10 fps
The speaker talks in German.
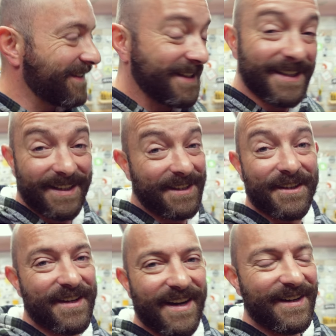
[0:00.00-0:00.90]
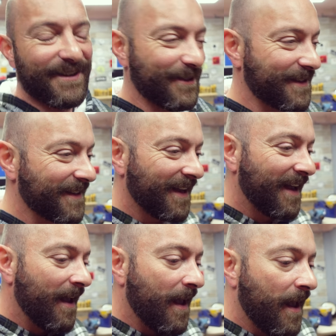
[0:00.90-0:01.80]
Sieht richtig geil aus.
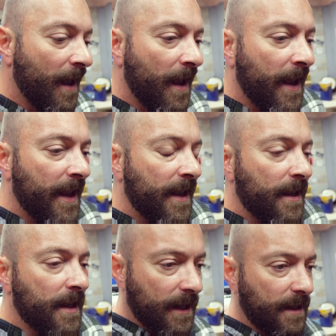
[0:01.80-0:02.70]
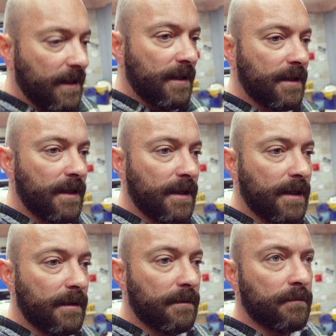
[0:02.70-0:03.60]
Ja,
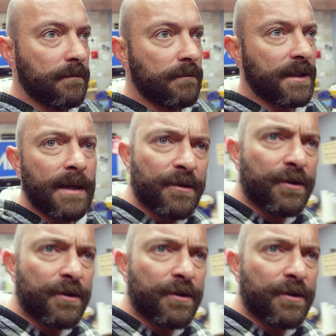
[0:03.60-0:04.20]
ähm, dann habe